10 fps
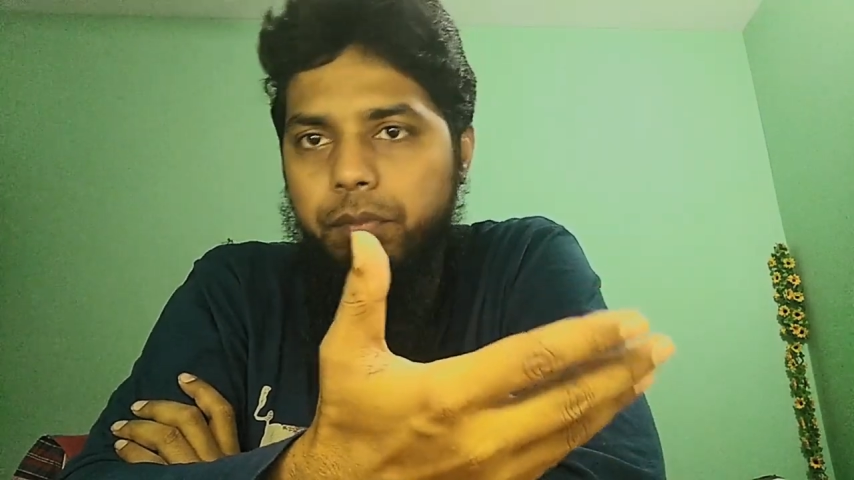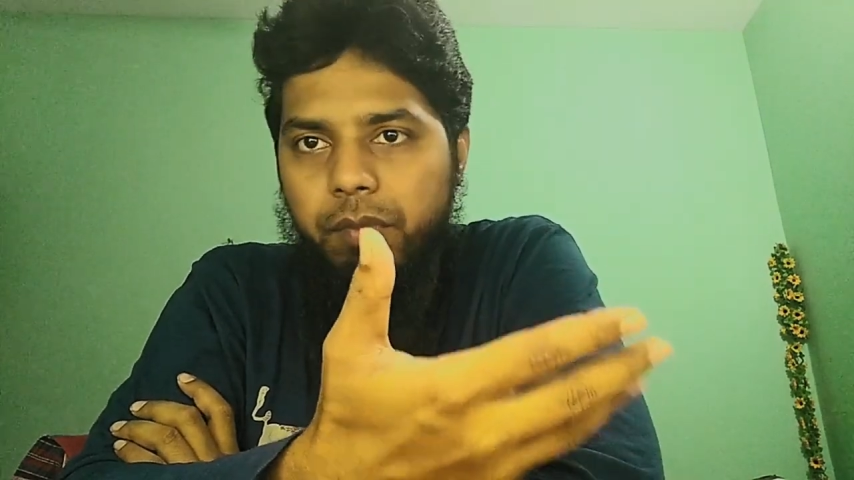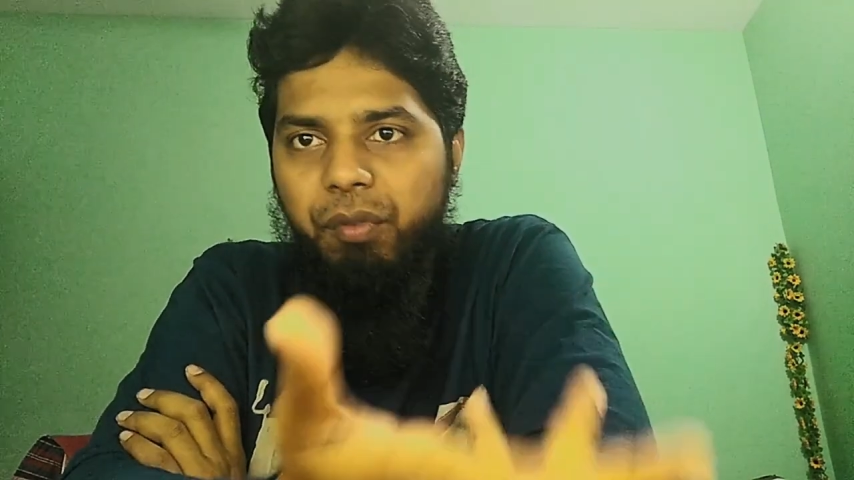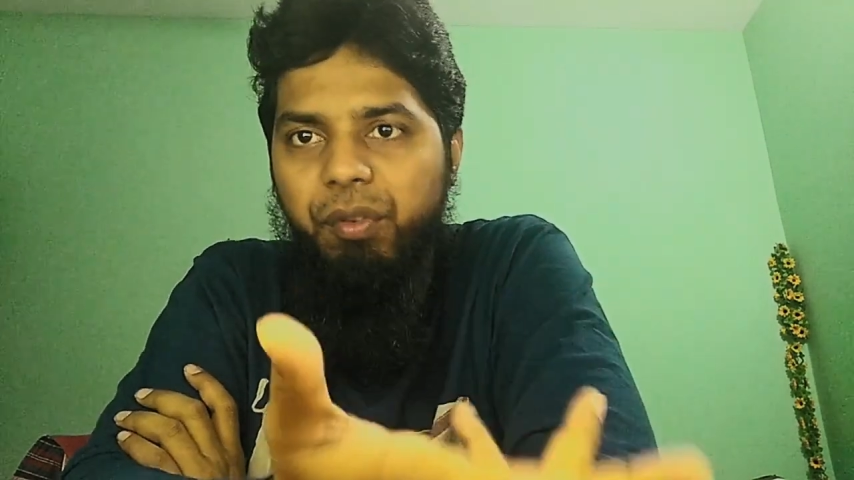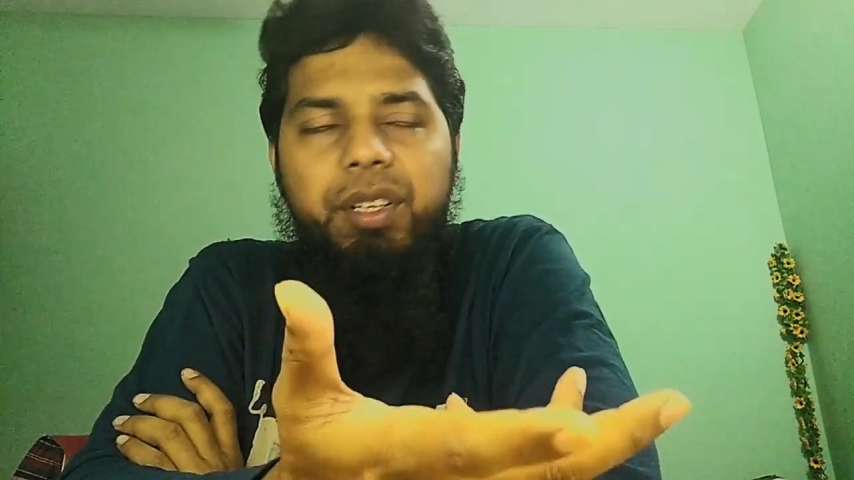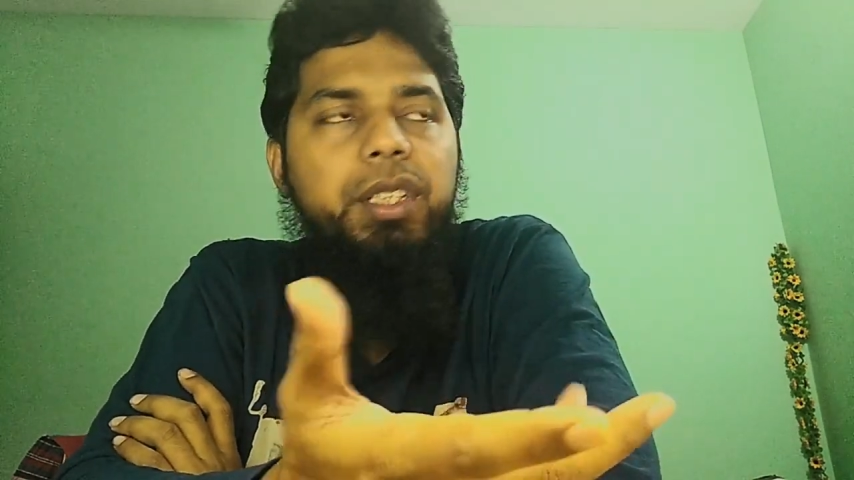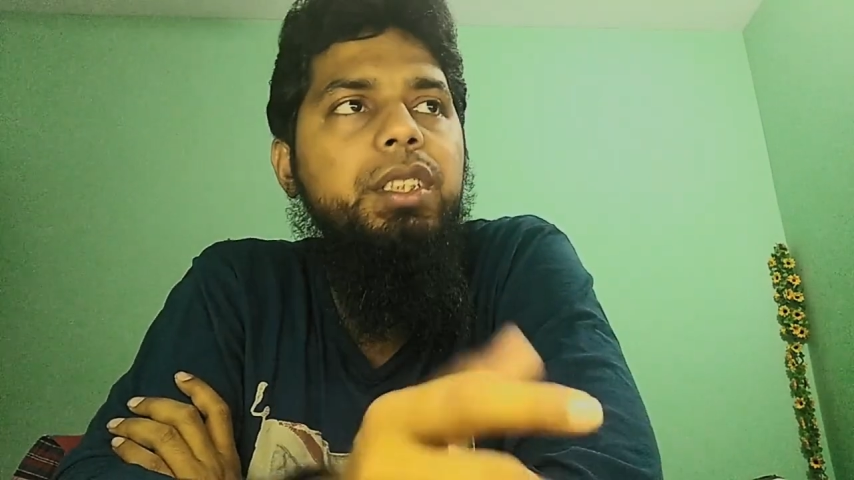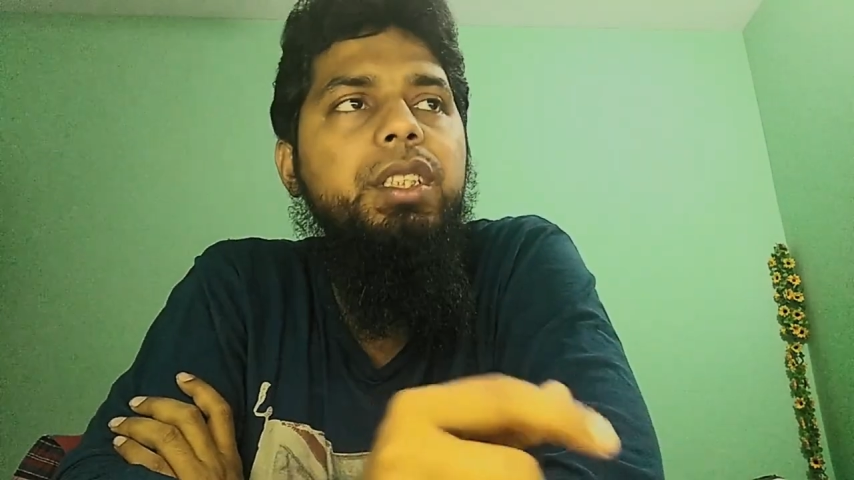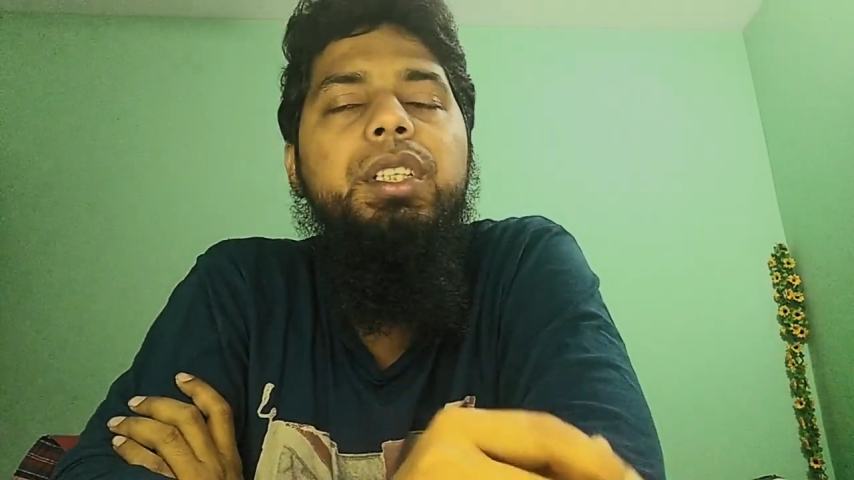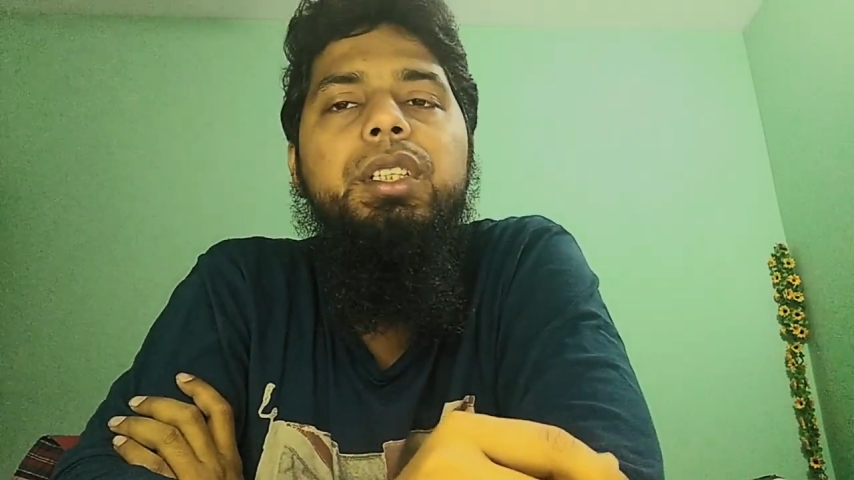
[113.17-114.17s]
ডিফারেন্ট
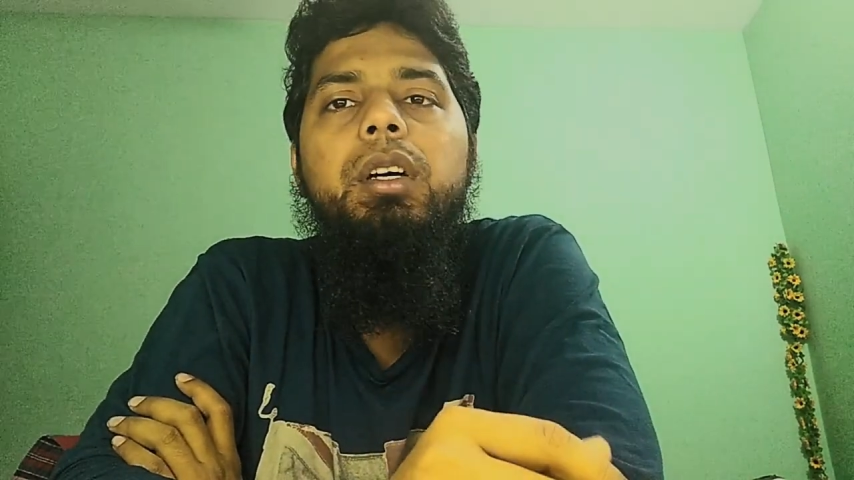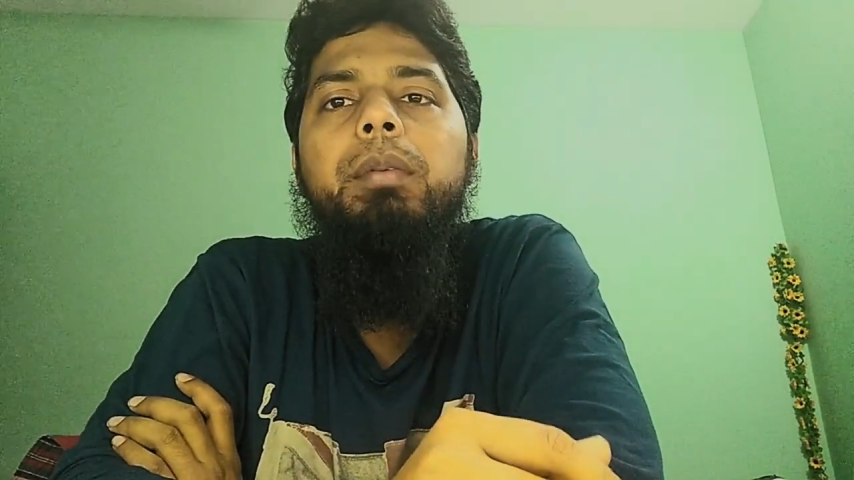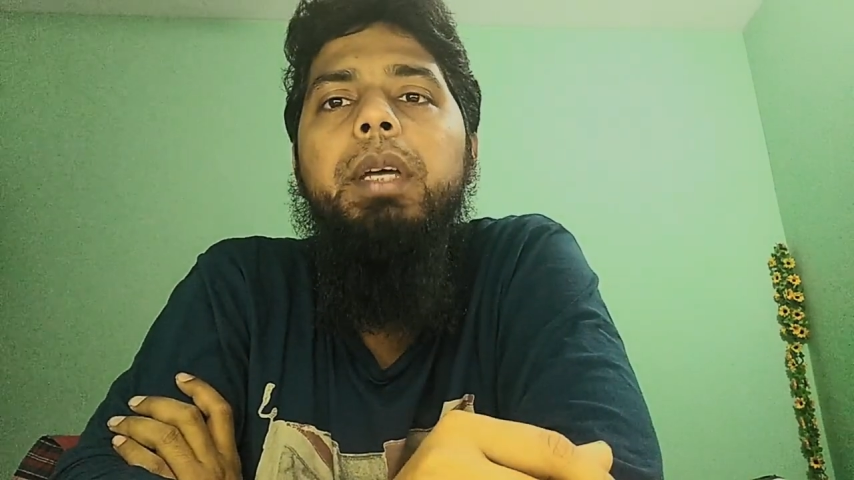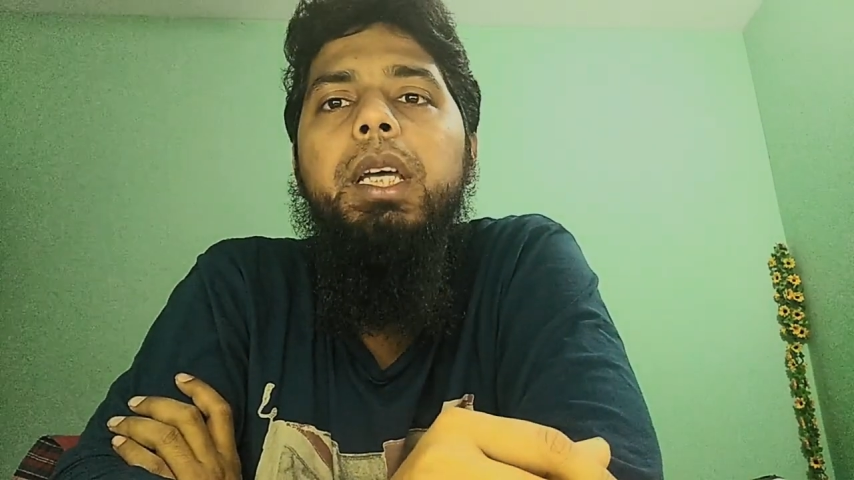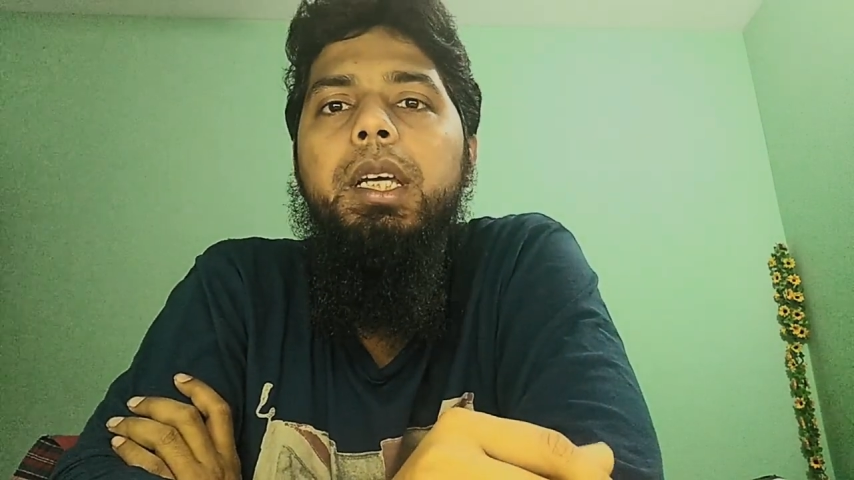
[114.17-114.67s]
আইডিতে নিতে হবে